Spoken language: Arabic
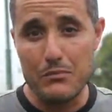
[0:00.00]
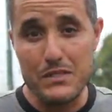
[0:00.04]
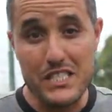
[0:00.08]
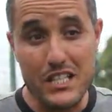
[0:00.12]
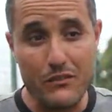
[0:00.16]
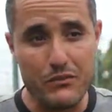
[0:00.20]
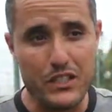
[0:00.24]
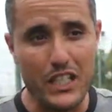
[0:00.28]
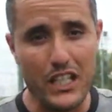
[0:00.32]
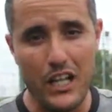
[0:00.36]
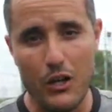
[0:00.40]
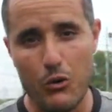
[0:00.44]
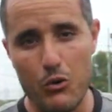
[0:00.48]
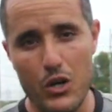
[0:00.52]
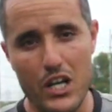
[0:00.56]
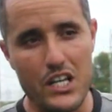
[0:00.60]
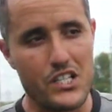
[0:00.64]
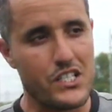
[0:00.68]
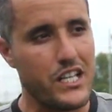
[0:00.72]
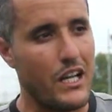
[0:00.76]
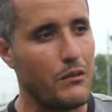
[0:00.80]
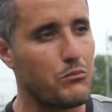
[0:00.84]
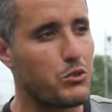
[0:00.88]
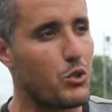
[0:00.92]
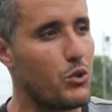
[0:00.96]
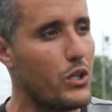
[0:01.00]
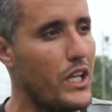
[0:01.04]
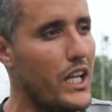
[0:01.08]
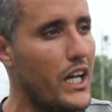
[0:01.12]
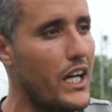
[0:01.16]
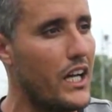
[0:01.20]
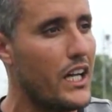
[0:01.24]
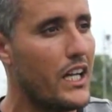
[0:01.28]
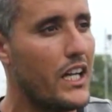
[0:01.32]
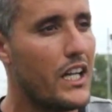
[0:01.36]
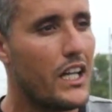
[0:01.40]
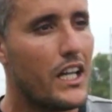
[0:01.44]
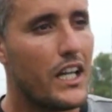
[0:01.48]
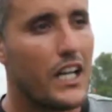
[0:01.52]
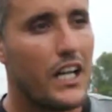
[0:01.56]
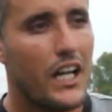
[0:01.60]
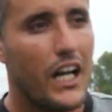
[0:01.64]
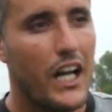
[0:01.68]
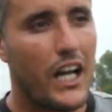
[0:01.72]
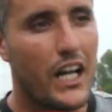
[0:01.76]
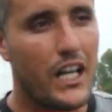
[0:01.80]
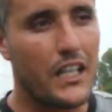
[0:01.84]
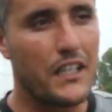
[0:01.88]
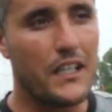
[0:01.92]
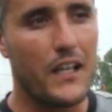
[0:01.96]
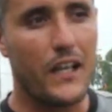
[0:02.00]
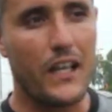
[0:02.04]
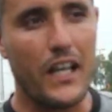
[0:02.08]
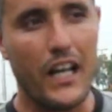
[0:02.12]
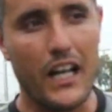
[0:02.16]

بزاف ديال الحوايج الحمد لله حقنا